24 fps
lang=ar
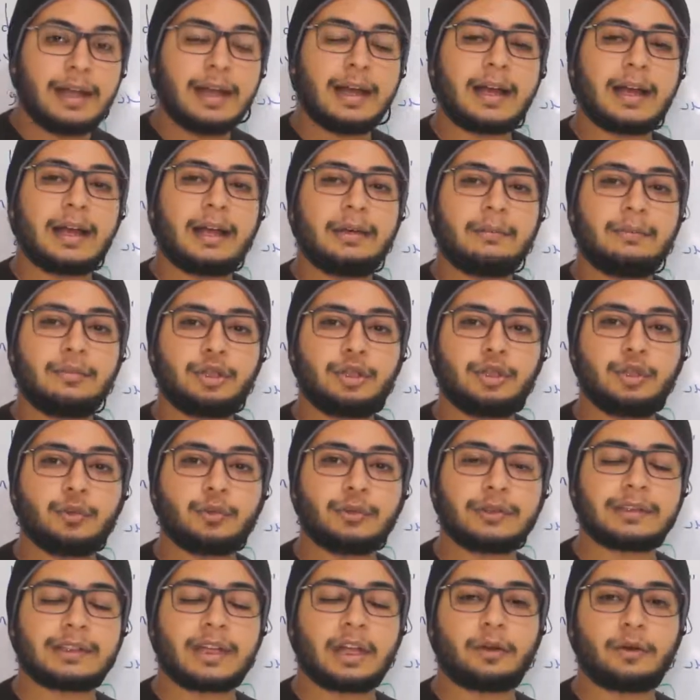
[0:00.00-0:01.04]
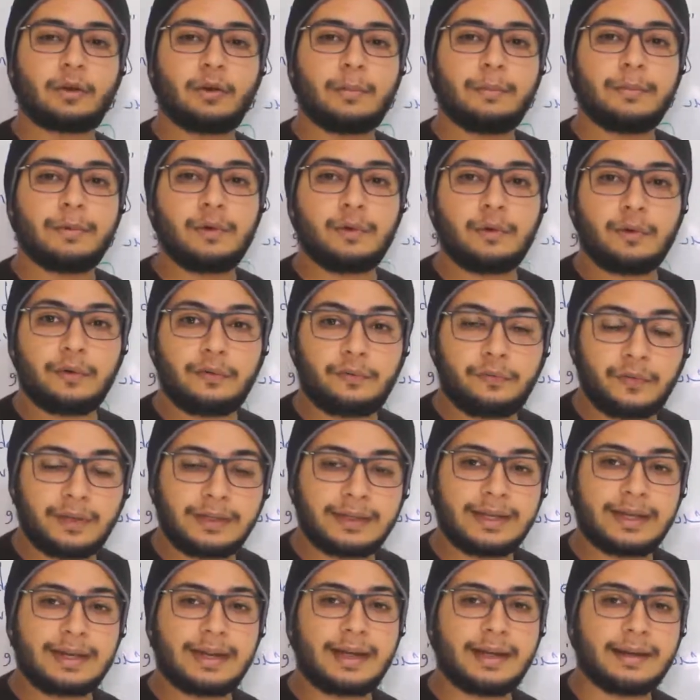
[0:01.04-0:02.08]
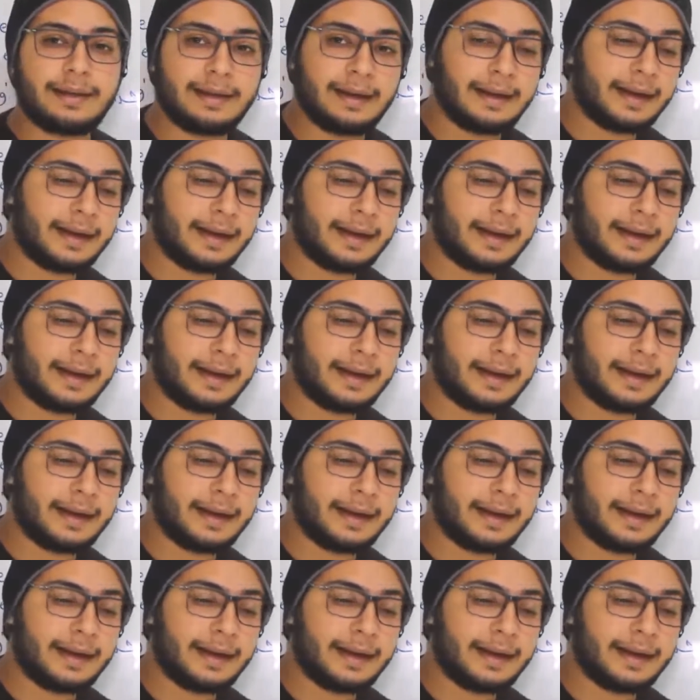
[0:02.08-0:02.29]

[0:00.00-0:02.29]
غنمشيو ننطلقوا من لو في ديال ان